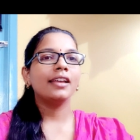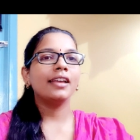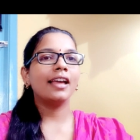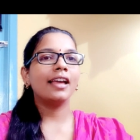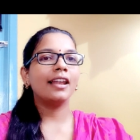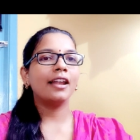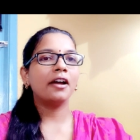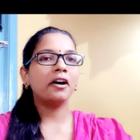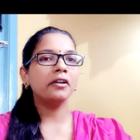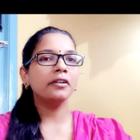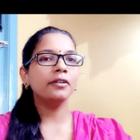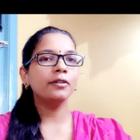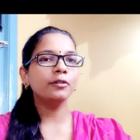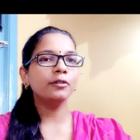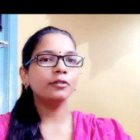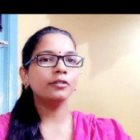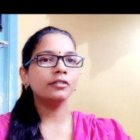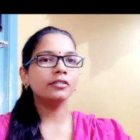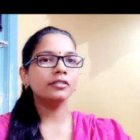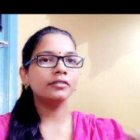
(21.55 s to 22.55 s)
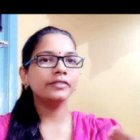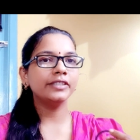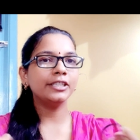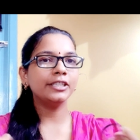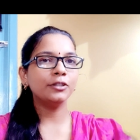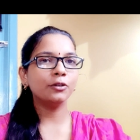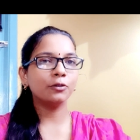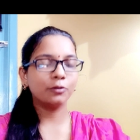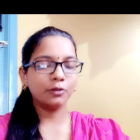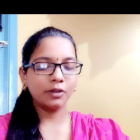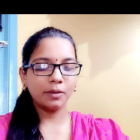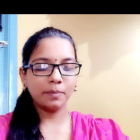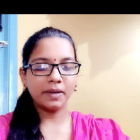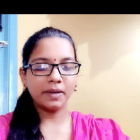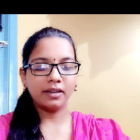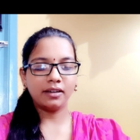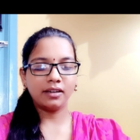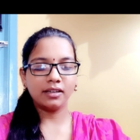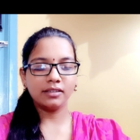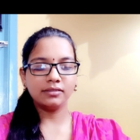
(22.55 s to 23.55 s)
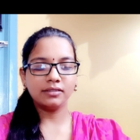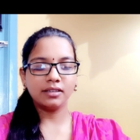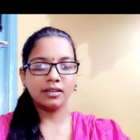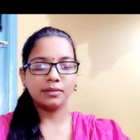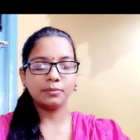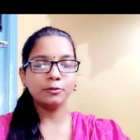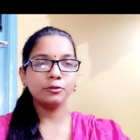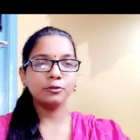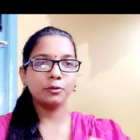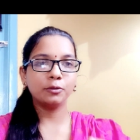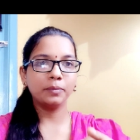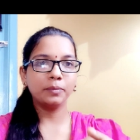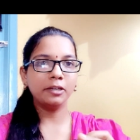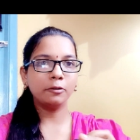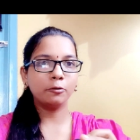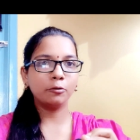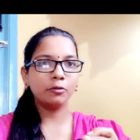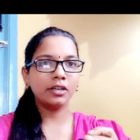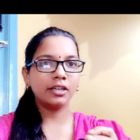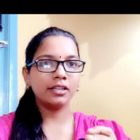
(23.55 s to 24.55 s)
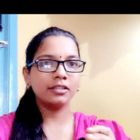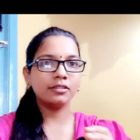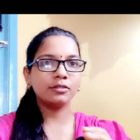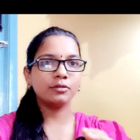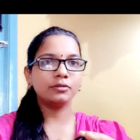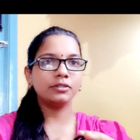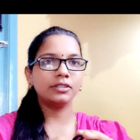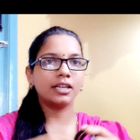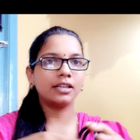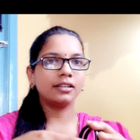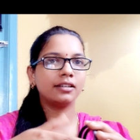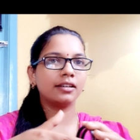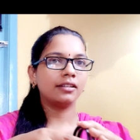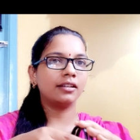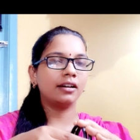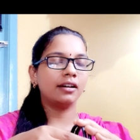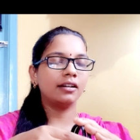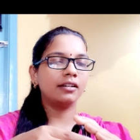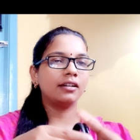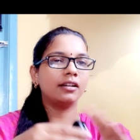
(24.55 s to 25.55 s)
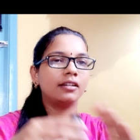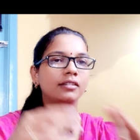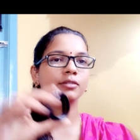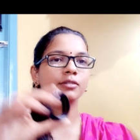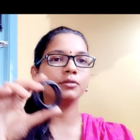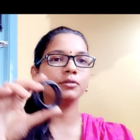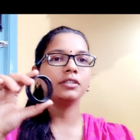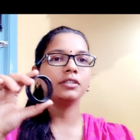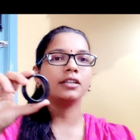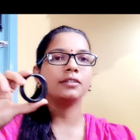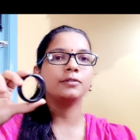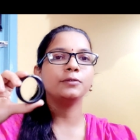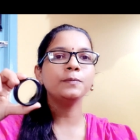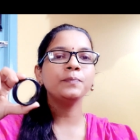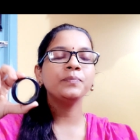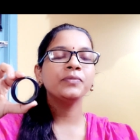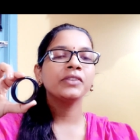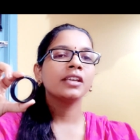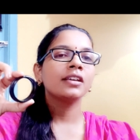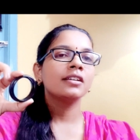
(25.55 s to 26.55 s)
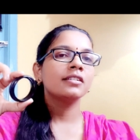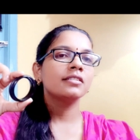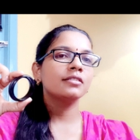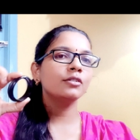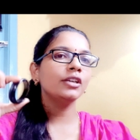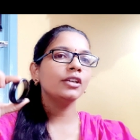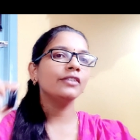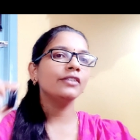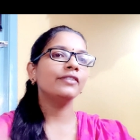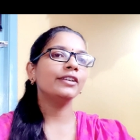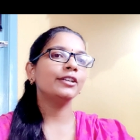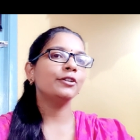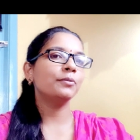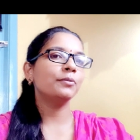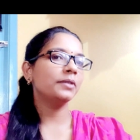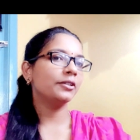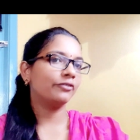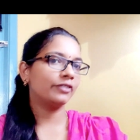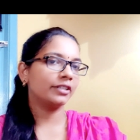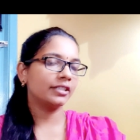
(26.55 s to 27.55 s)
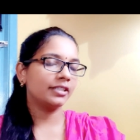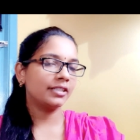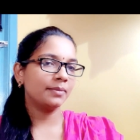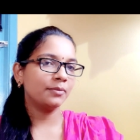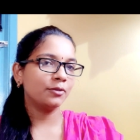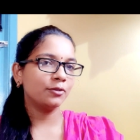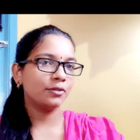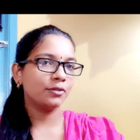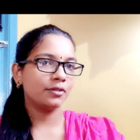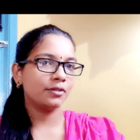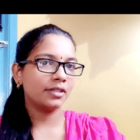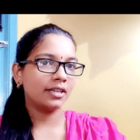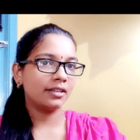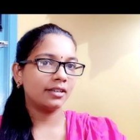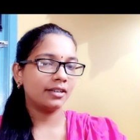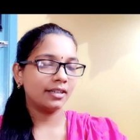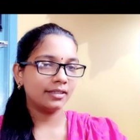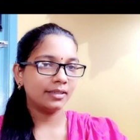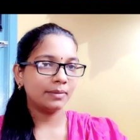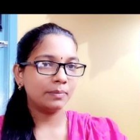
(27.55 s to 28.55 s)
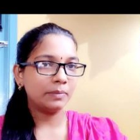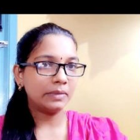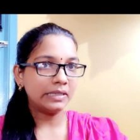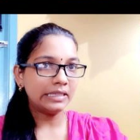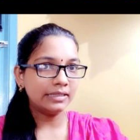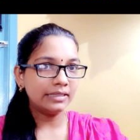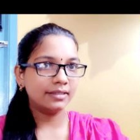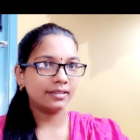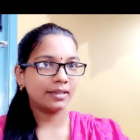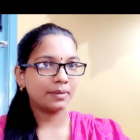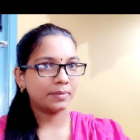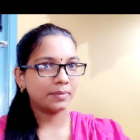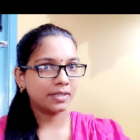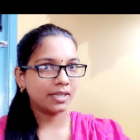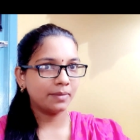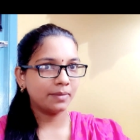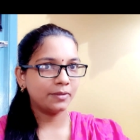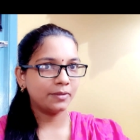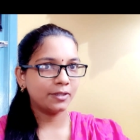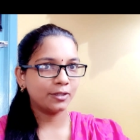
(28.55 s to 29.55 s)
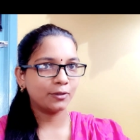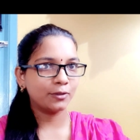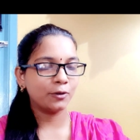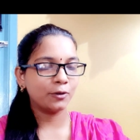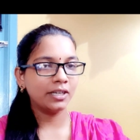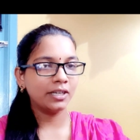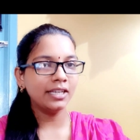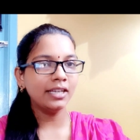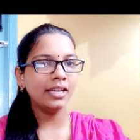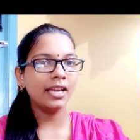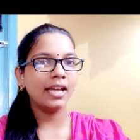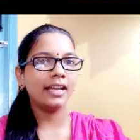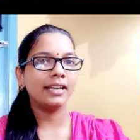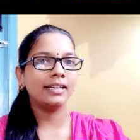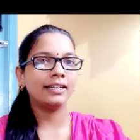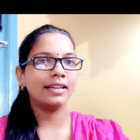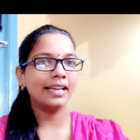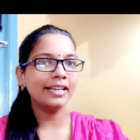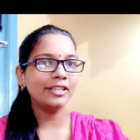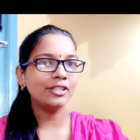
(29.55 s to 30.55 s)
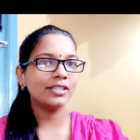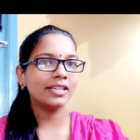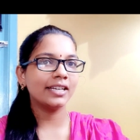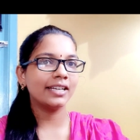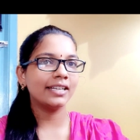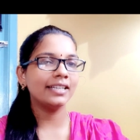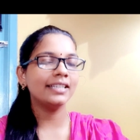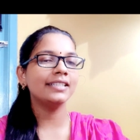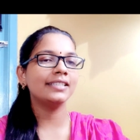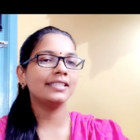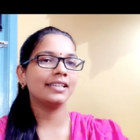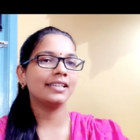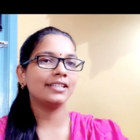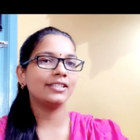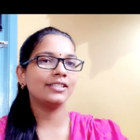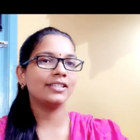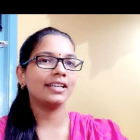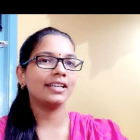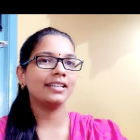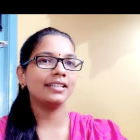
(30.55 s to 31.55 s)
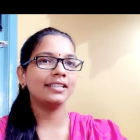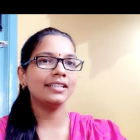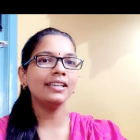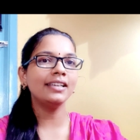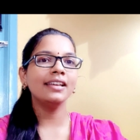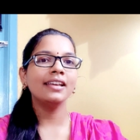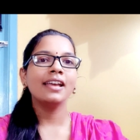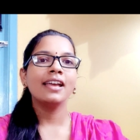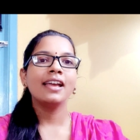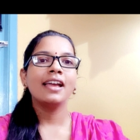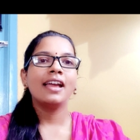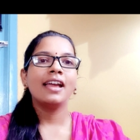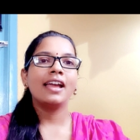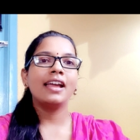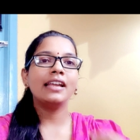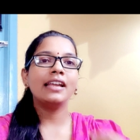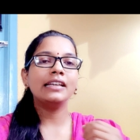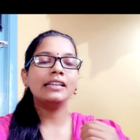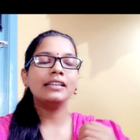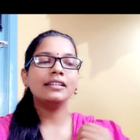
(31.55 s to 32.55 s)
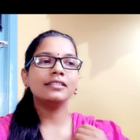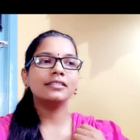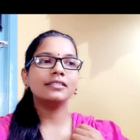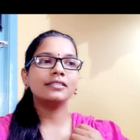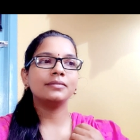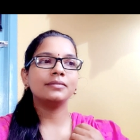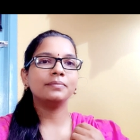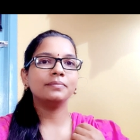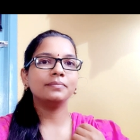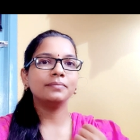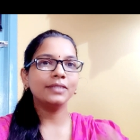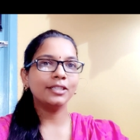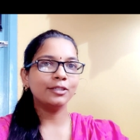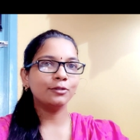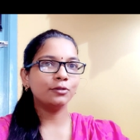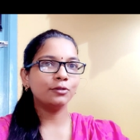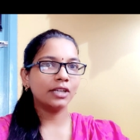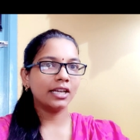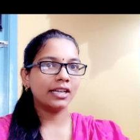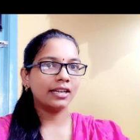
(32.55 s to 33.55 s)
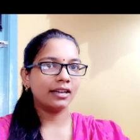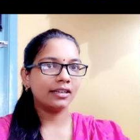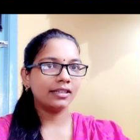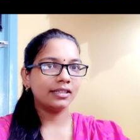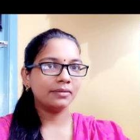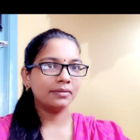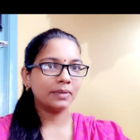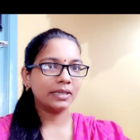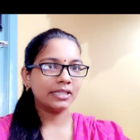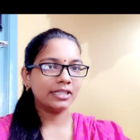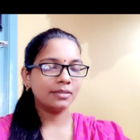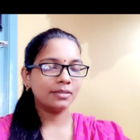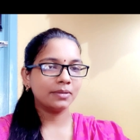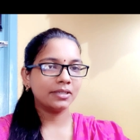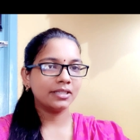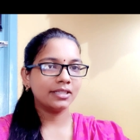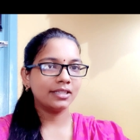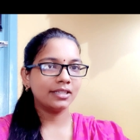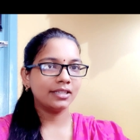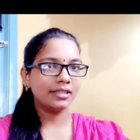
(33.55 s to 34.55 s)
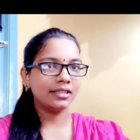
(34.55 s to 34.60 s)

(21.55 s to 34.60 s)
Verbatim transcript: ఎలాగో వీడియో కూడా పెట్టేద్దాము సో మీరు కూడా నేర్చుకుంటారు కదా అట్లా అనుకున్నాను సో ఈ వీడియో మీరు ఫస్ట్ టైం చూస్తున్నట్లయితే ప్లీజ్ సబ్స్క్రైబ్ చేసుకోండి అండ్ లైక్ చేయండి షేర్ చేయండి అండ్ మీరు కూడా ఇలాంటి మంచి మంచి